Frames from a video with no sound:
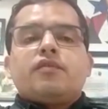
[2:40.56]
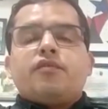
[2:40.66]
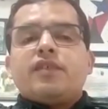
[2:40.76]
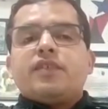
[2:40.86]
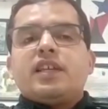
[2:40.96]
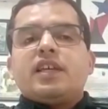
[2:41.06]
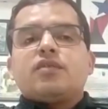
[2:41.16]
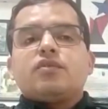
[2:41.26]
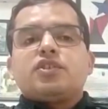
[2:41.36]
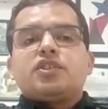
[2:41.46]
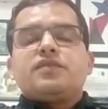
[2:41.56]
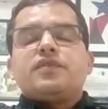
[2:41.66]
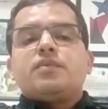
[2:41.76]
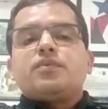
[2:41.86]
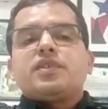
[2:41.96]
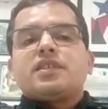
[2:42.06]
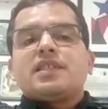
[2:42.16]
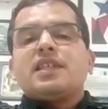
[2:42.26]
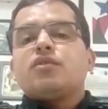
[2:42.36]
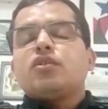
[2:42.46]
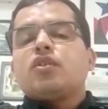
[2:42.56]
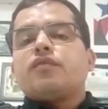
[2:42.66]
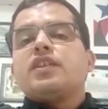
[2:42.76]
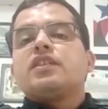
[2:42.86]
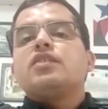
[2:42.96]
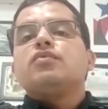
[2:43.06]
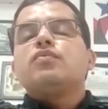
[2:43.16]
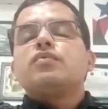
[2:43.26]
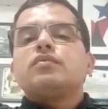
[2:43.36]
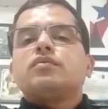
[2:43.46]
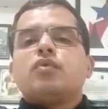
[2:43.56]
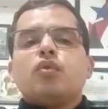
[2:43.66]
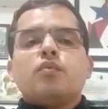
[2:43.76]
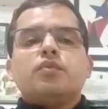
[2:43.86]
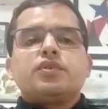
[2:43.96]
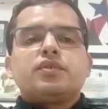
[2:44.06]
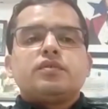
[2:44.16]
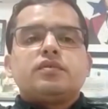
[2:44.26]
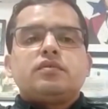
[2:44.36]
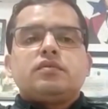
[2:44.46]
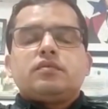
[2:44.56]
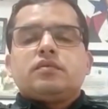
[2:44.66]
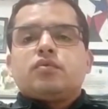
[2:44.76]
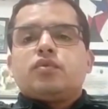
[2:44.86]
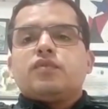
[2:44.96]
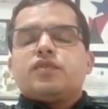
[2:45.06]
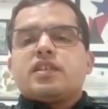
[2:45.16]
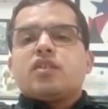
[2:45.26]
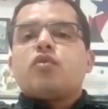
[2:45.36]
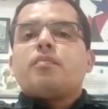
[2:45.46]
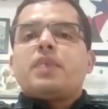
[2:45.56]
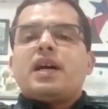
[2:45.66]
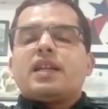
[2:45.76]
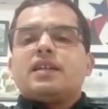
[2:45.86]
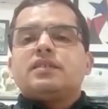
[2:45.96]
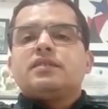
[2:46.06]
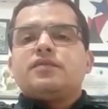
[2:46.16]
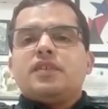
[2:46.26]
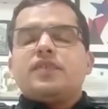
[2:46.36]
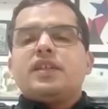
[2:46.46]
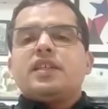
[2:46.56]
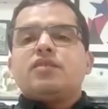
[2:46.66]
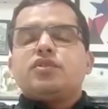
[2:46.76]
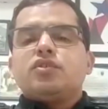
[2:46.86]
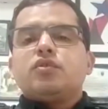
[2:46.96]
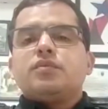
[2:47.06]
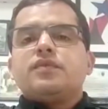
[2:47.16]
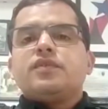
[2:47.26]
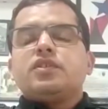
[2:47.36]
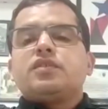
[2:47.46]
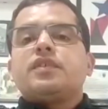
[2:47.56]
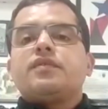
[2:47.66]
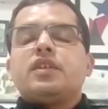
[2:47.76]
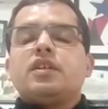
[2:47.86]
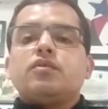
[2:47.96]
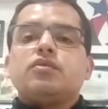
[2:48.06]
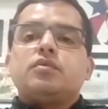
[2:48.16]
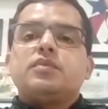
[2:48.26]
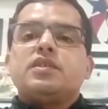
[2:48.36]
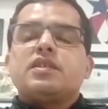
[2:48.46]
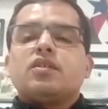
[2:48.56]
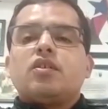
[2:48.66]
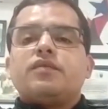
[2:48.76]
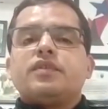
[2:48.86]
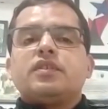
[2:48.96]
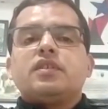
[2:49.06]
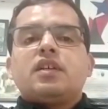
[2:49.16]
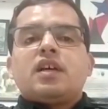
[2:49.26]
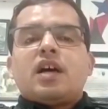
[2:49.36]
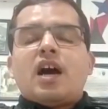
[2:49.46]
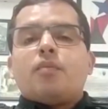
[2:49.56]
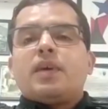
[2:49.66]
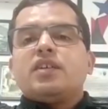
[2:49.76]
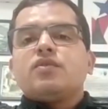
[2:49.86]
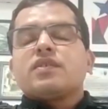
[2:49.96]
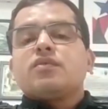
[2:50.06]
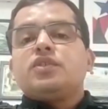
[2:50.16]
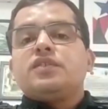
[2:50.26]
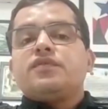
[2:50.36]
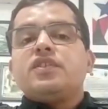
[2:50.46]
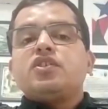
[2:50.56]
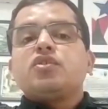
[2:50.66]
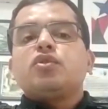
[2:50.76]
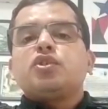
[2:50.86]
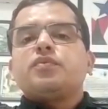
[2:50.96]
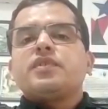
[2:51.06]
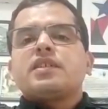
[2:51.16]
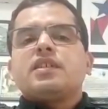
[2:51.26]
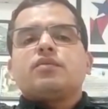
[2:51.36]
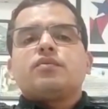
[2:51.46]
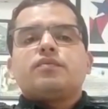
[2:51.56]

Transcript: Fevereiro nós tivemos 191 roubos. Quando você compara fevereiro de 2020 e fevereiro de 2019, há uma redução de 22%.